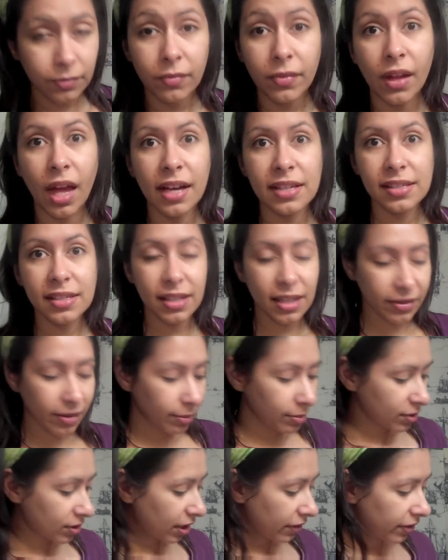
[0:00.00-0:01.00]
así que
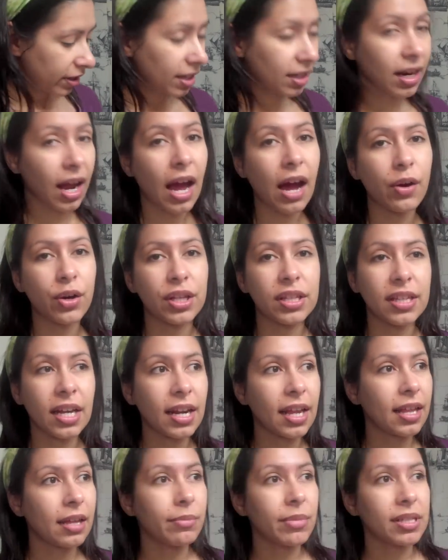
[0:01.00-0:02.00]
vamos a ver. Ahorita
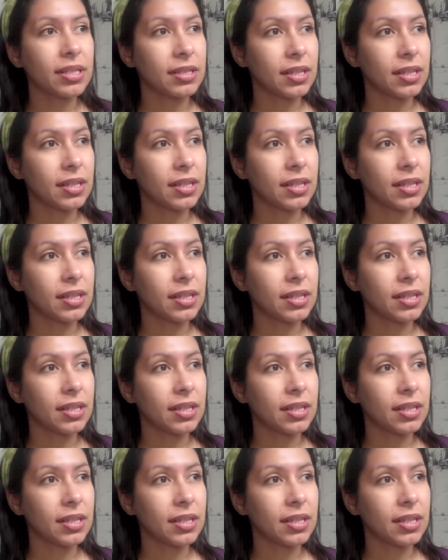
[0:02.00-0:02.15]
nada más